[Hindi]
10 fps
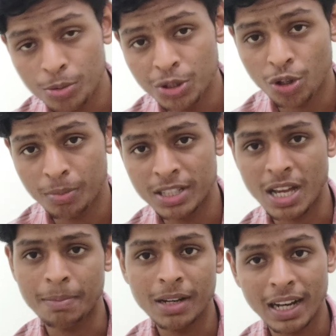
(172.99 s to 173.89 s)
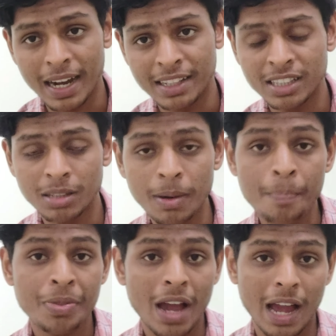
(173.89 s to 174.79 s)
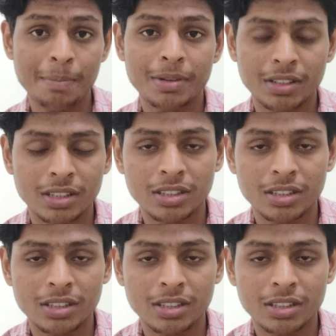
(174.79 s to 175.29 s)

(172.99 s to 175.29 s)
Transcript: जो भी डॉक्यूमेंट्स आपने लगाए थे तब आईपी